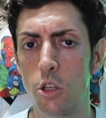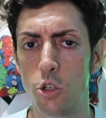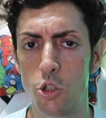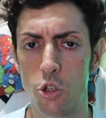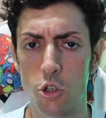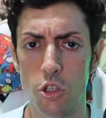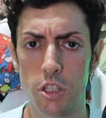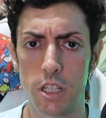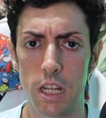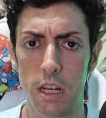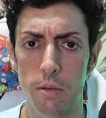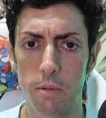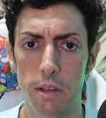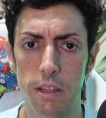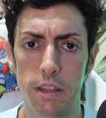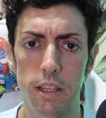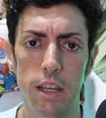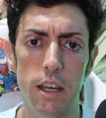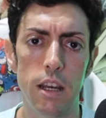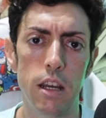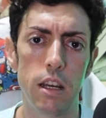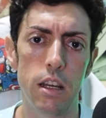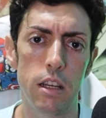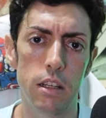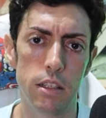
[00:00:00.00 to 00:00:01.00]
Soy
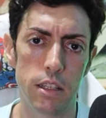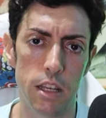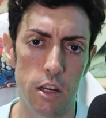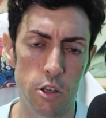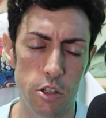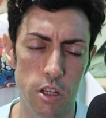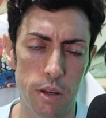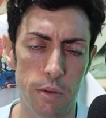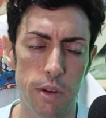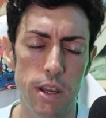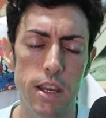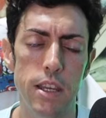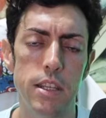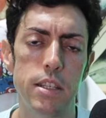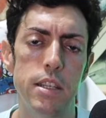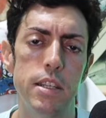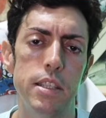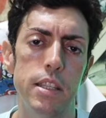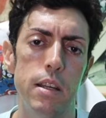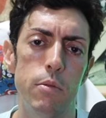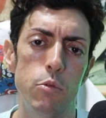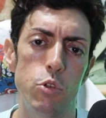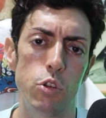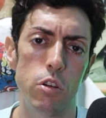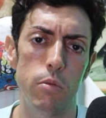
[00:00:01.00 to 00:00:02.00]
Salveta, ya lo sabéis,
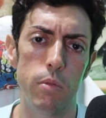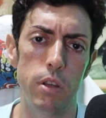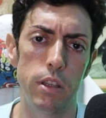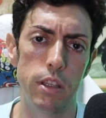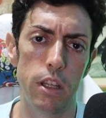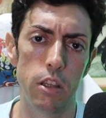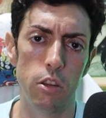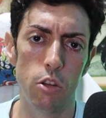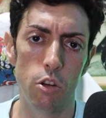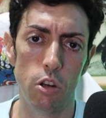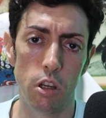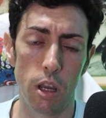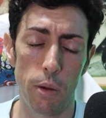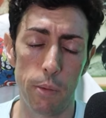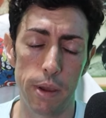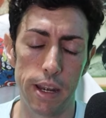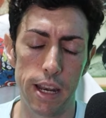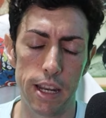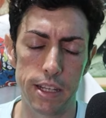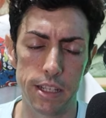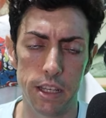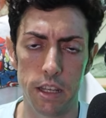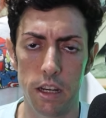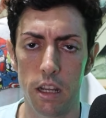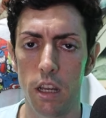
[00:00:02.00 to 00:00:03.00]
estamos comentando lo que ven
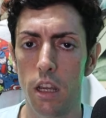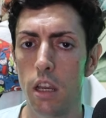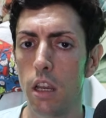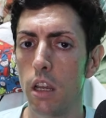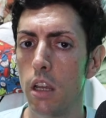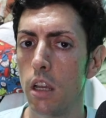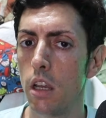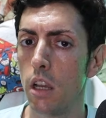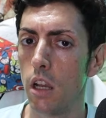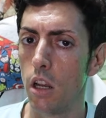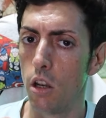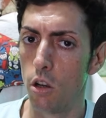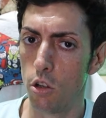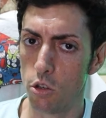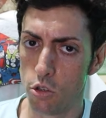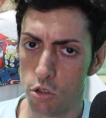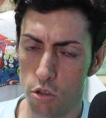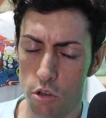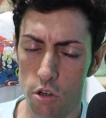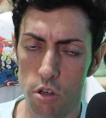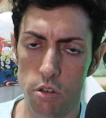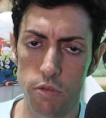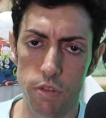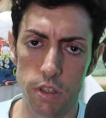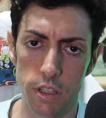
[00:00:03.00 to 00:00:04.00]
a ser los
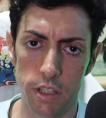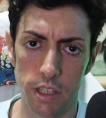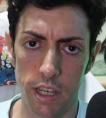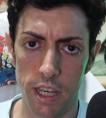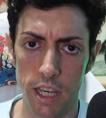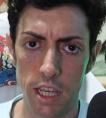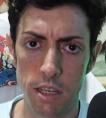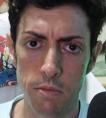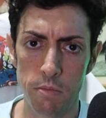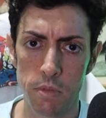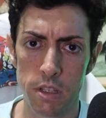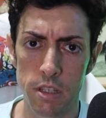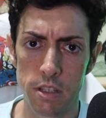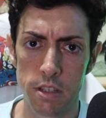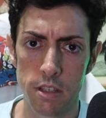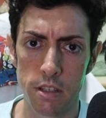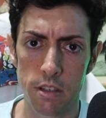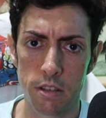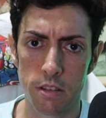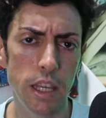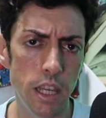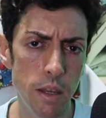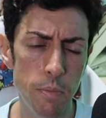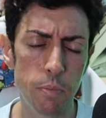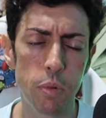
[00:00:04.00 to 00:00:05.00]
CrossFit
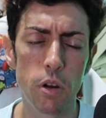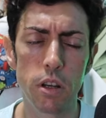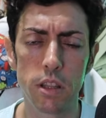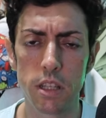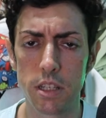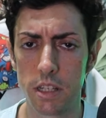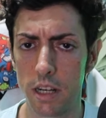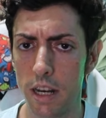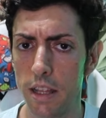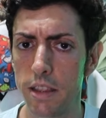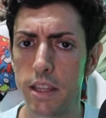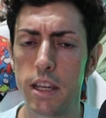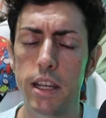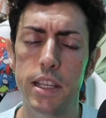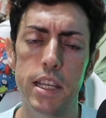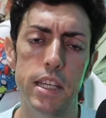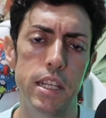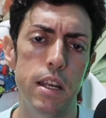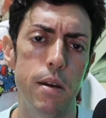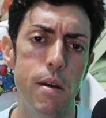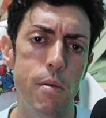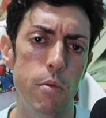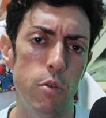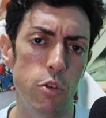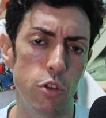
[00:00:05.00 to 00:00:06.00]
Games. Y por desgracia, ya
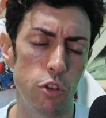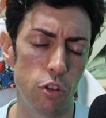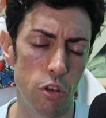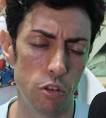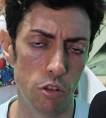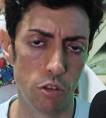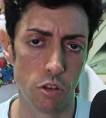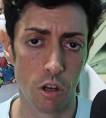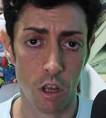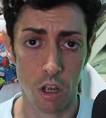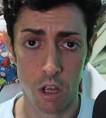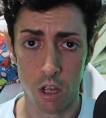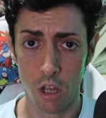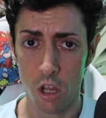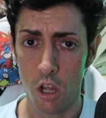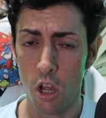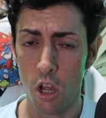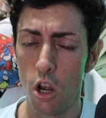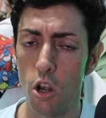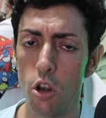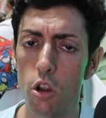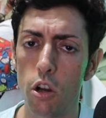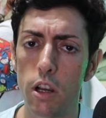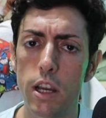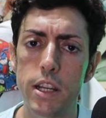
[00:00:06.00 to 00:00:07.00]
sabemos todos,
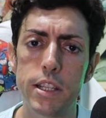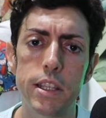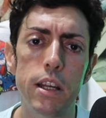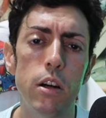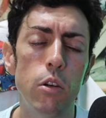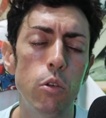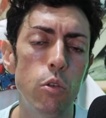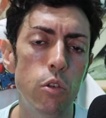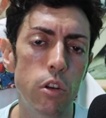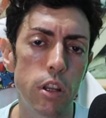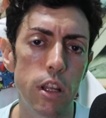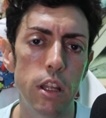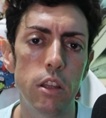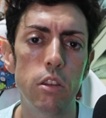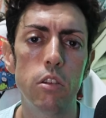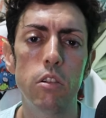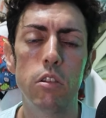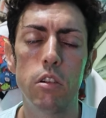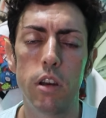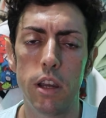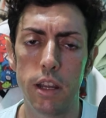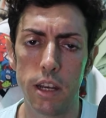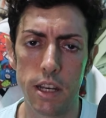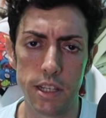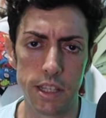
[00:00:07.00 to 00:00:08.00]
lo que está
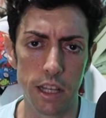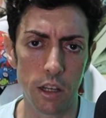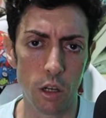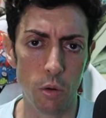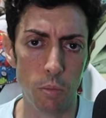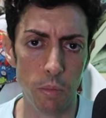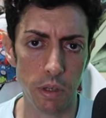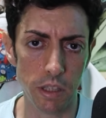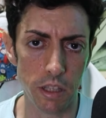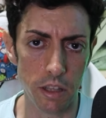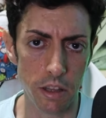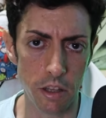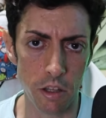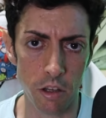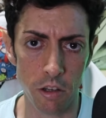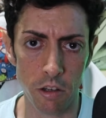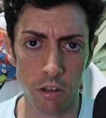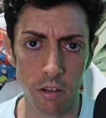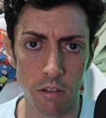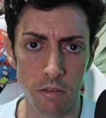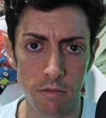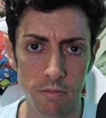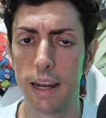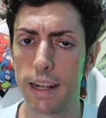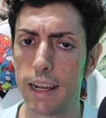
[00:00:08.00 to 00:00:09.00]
ocurriendo en esta
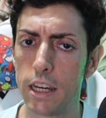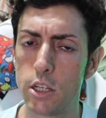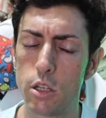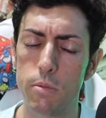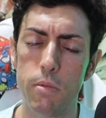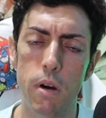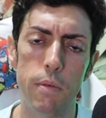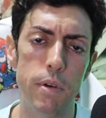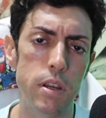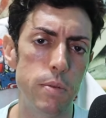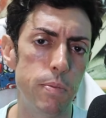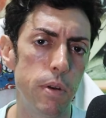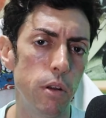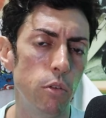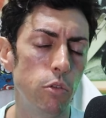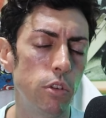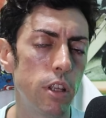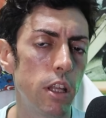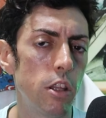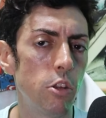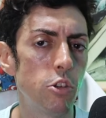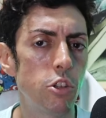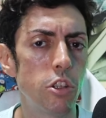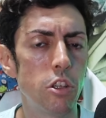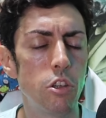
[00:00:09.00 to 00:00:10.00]
competición. El caso me habéis
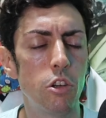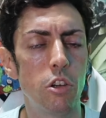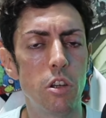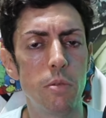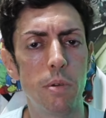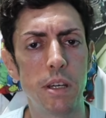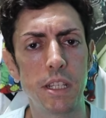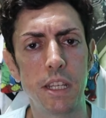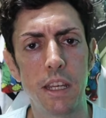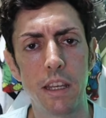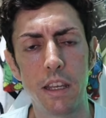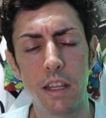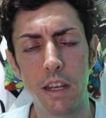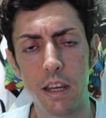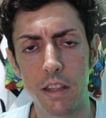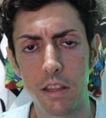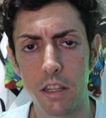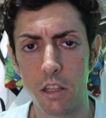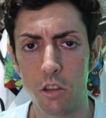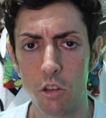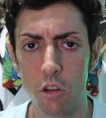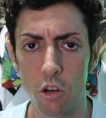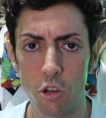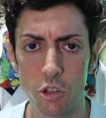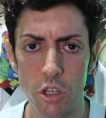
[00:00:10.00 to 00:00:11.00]
preguntado si yo iba a seguir
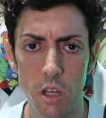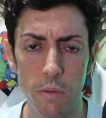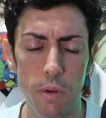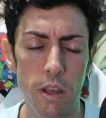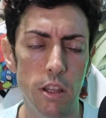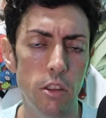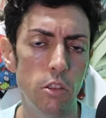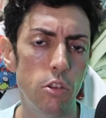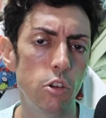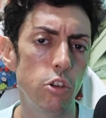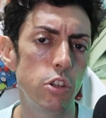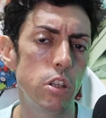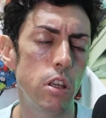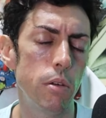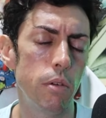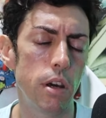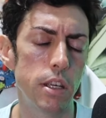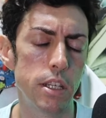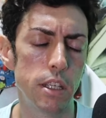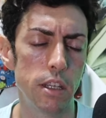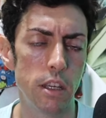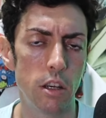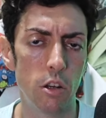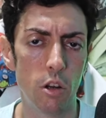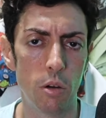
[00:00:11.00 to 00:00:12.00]
haciendo los eventos, si iba
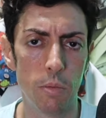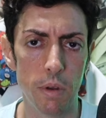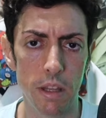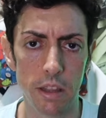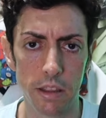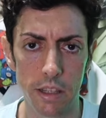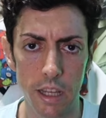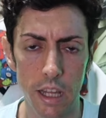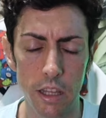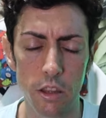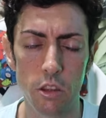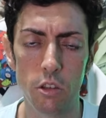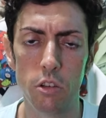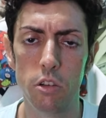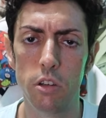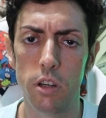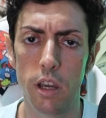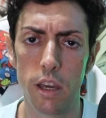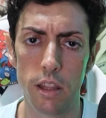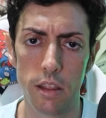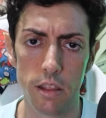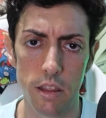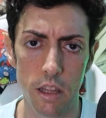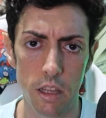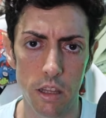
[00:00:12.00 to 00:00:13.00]
a seguir comentando,
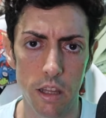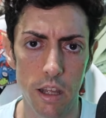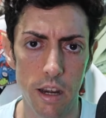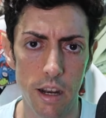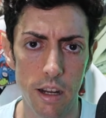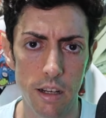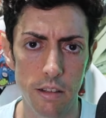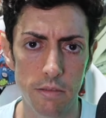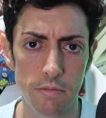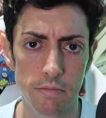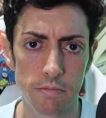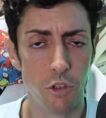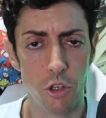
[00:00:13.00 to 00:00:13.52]
etcétera.